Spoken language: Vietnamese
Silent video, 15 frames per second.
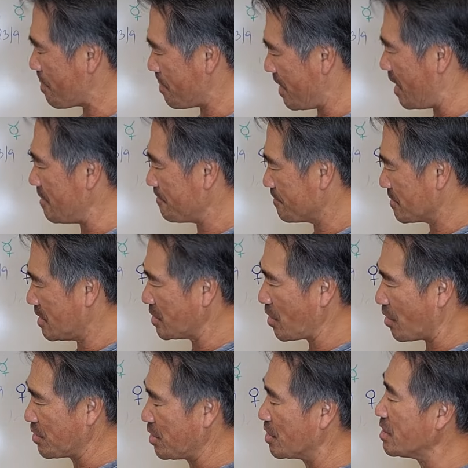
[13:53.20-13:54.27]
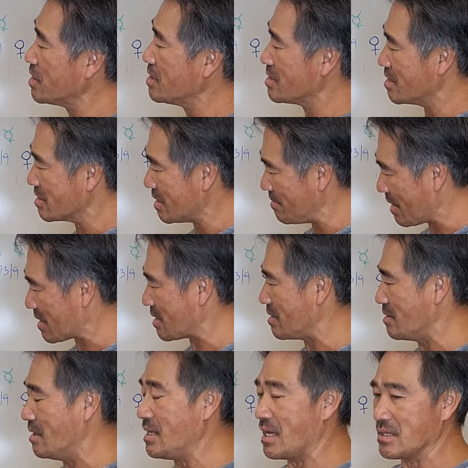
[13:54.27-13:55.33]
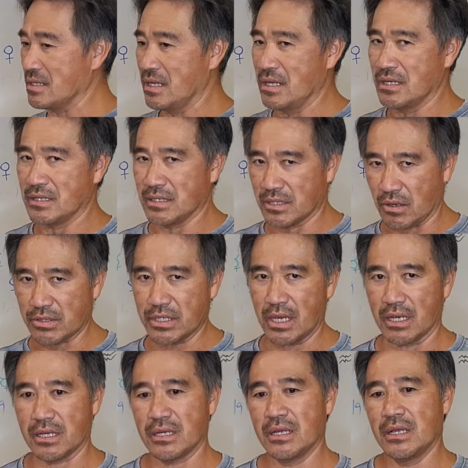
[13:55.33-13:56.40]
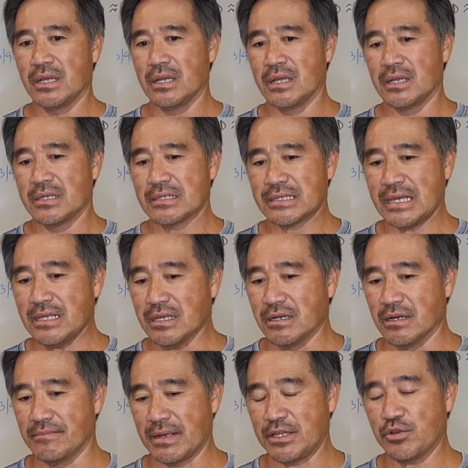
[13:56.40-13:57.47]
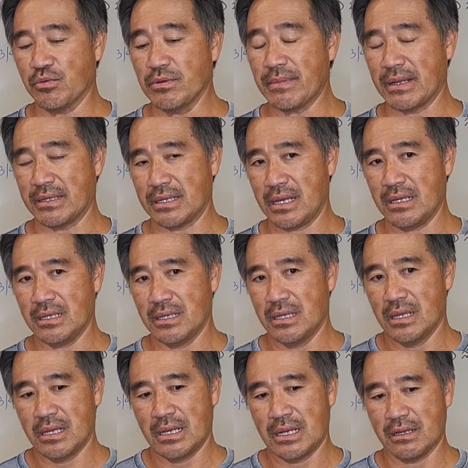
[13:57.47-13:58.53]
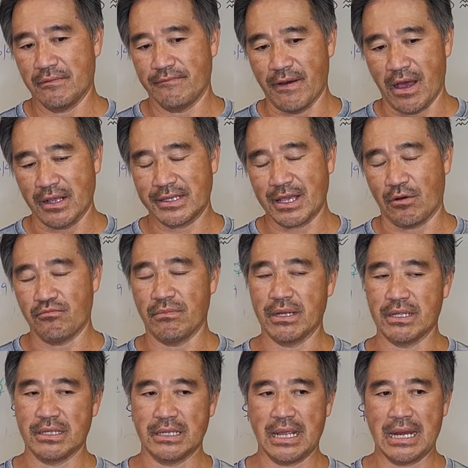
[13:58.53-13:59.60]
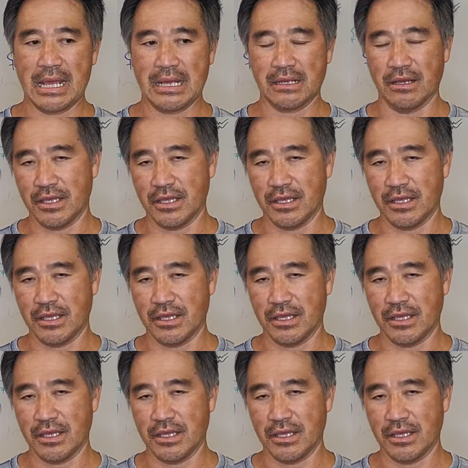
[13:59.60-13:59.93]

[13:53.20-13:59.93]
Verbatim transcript: đó nó cho những cái những cái bật lửa lên nhưng coi chừng cái người mà đi chung với mình á vợ chồng mình hay là người